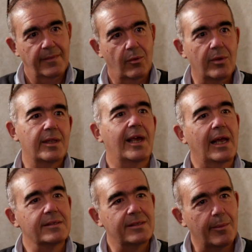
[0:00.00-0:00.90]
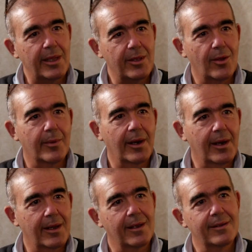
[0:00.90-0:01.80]
Quindi grazie Emidio per...
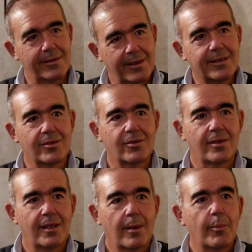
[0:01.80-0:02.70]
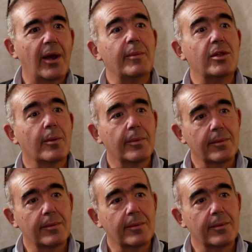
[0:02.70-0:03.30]
Eh, esatto. Nel Poi reportage Emilio...